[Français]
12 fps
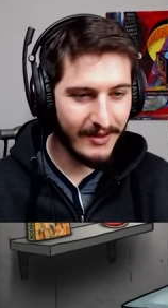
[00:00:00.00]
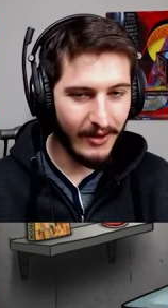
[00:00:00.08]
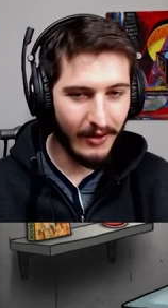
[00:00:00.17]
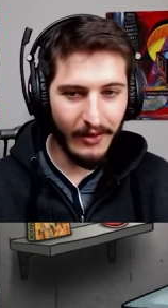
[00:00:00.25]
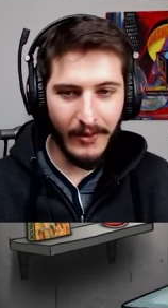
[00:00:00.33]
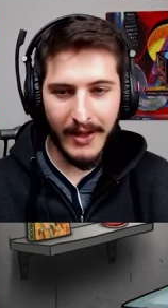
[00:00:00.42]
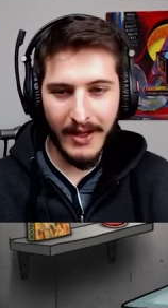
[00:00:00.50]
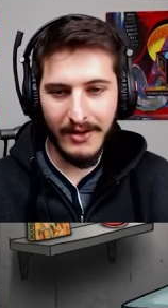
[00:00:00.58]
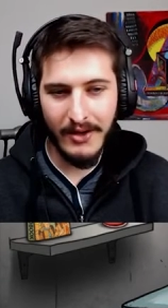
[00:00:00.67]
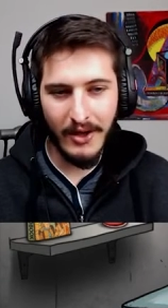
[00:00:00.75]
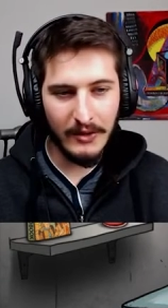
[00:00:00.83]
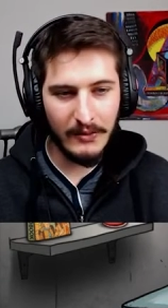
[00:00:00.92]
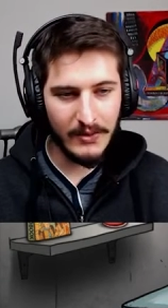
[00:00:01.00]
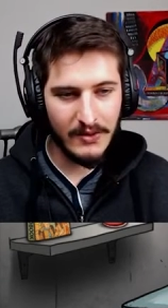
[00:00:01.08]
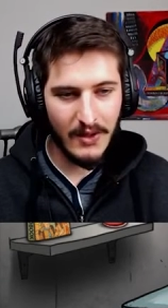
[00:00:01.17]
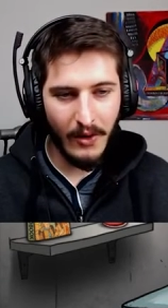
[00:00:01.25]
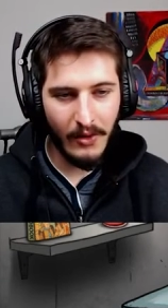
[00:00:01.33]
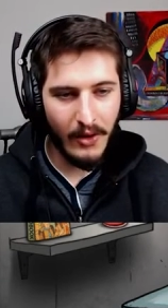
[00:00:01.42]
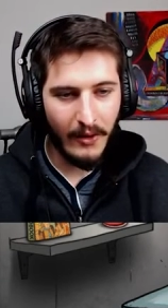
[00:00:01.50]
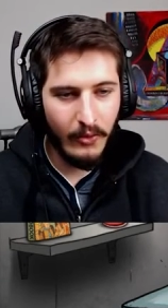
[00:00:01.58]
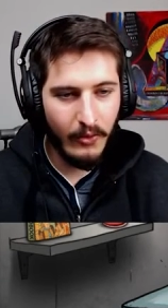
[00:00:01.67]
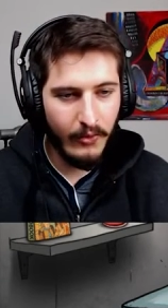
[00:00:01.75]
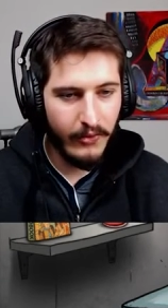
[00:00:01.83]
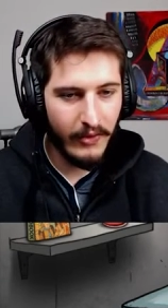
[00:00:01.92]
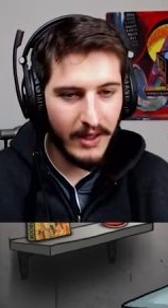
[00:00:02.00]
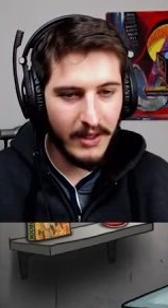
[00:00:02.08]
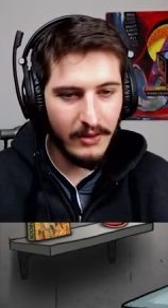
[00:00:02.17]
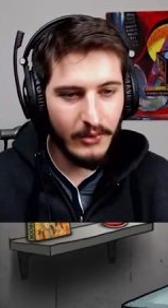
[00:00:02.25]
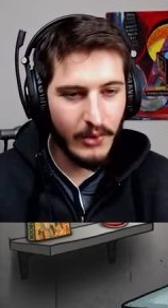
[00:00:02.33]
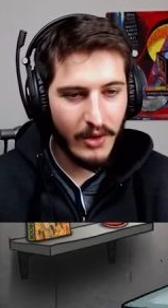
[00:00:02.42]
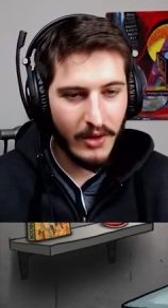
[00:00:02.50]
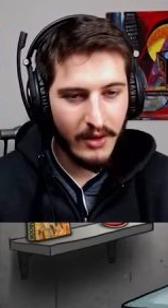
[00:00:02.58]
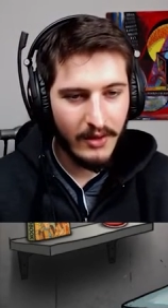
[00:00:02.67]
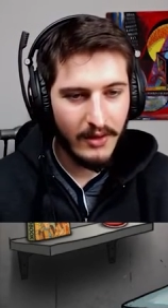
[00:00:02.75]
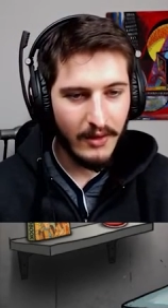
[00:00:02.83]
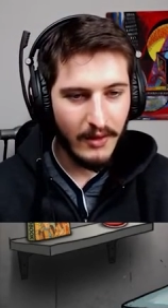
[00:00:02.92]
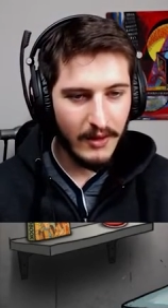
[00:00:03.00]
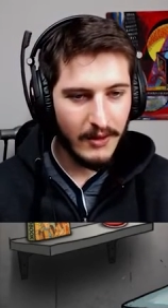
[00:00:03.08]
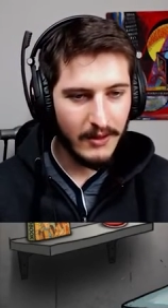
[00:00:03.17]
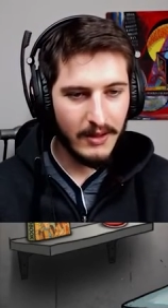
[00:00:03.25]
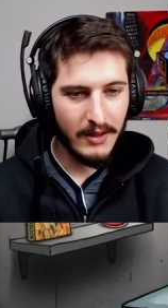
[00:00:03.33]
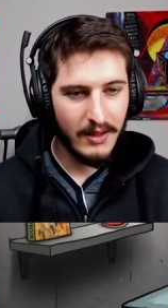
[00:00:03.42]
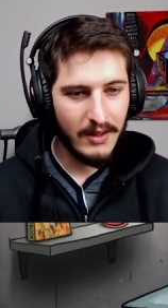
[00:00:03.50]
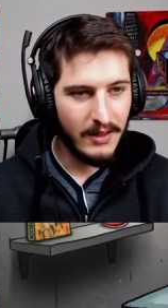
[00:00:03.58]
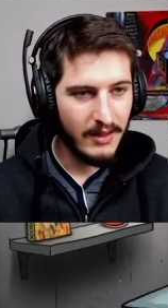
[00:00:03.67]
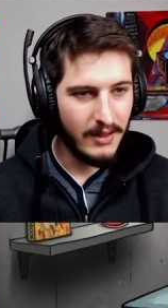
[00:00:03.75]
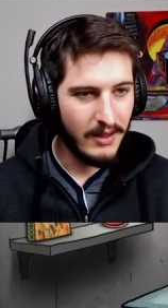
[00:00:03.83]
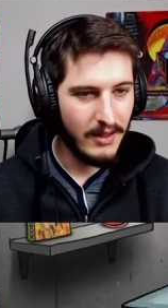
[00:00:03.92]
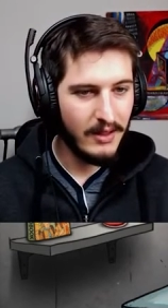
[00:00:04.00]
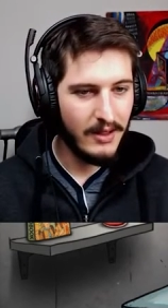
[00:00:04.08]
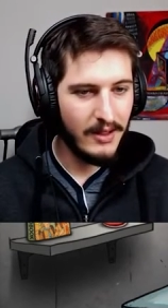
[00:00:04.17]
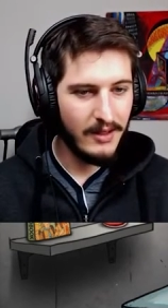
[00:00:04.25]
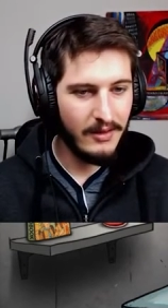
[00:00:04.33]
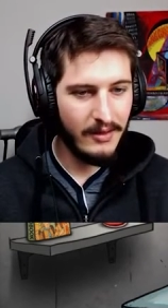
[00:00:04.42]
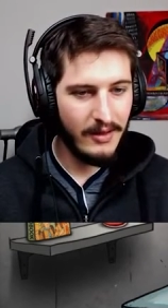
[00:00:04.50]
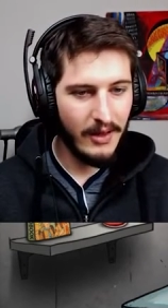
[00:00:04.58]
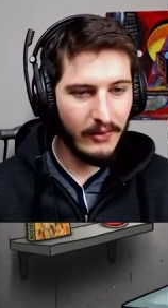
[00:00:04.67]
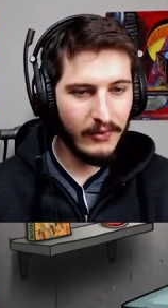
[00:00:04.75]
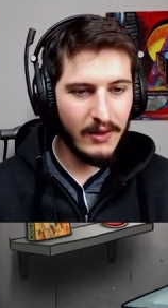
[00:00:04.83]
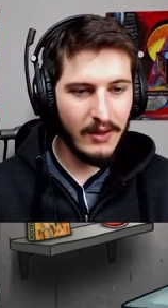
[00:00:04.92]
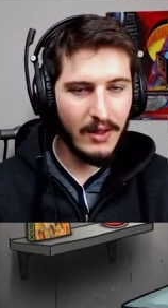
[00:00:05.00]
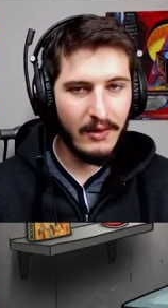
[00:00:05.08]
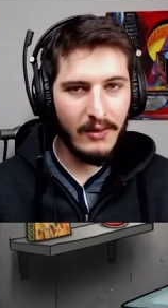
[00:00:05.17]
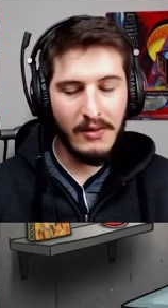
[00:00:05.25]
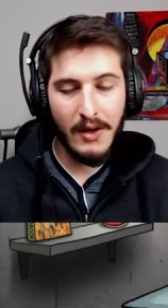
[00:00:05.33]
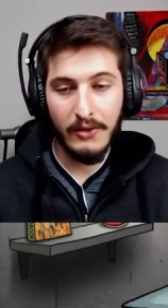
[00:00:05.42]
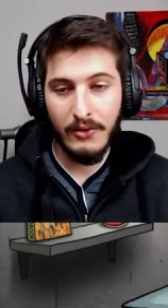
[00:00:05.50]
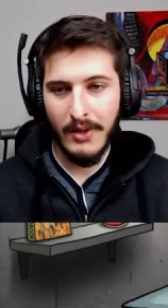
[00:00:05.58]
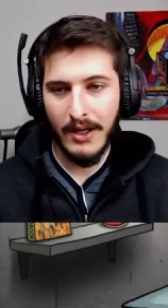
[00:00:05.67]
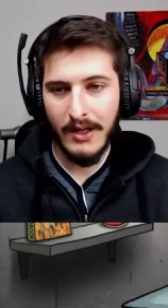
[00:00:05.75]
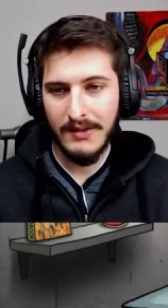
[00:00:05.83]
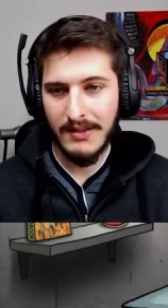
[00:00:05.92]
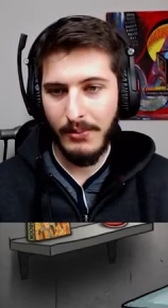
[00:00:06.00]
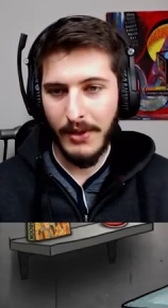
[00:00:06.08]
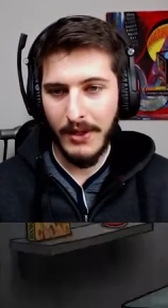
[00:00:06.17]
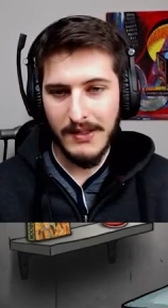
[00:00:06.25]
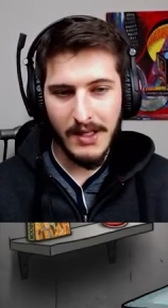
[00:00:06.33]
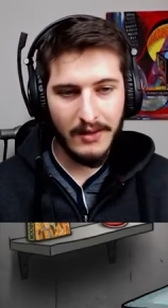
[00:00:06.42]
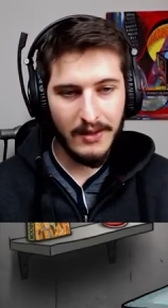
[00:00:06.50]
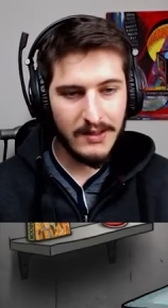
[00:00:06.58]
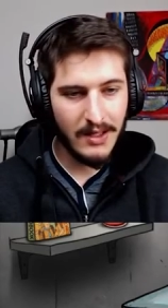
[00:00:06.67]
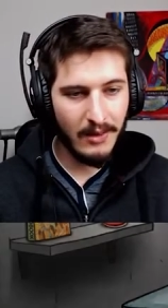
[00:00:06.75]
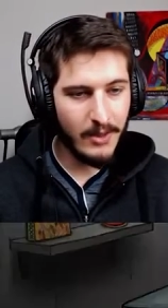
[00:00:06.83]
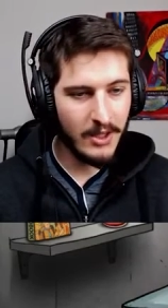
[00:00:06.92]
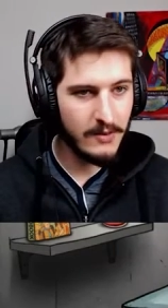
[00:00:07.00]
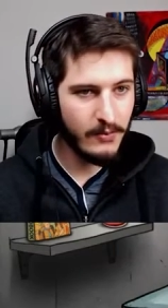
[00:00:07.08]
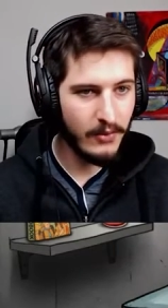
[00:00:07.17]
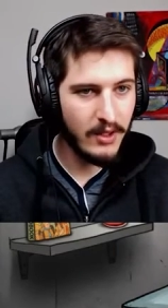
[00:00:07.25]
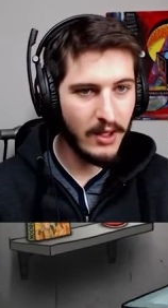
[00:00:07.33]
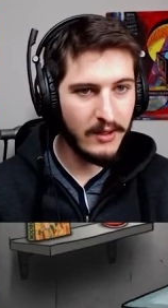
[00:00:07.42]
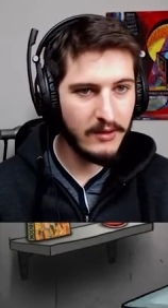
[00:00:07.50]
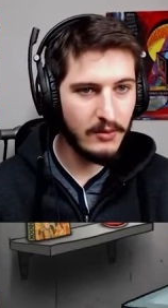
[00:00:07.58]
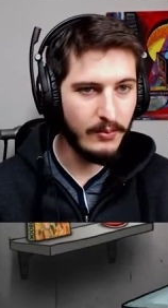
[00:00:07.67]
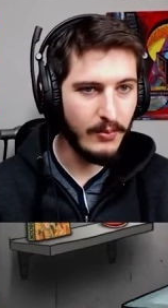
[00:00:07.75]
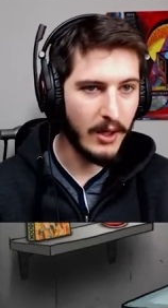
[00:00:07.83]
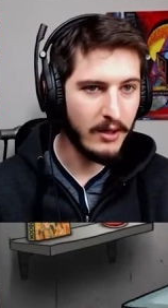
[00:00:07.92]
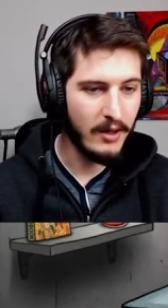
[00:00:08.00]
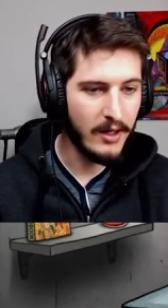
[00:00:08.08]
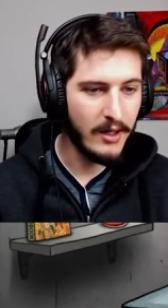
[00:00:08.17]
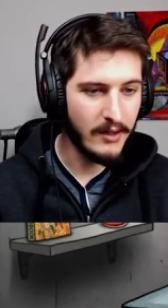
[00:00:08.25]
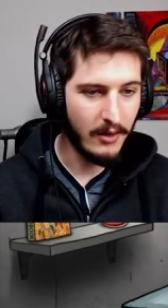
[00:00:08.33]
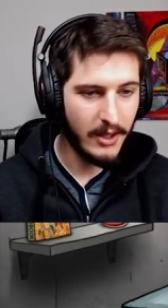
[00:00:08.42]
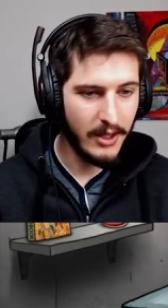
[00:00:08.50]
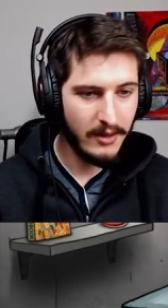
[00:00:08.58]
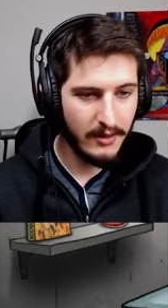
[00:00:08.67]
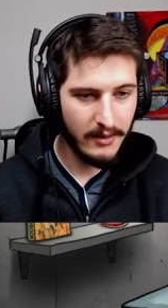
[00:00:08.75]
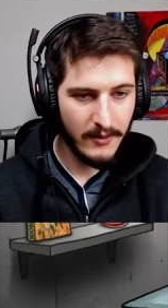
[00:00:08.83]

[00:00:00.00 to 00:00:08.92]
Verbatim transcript: on va envoyer le gosse parce qu'il est encore tout frais, tout jeune. Euh, la fille va avoir du mal à se déplacer avec sa masse pondérale supérieure à la normale.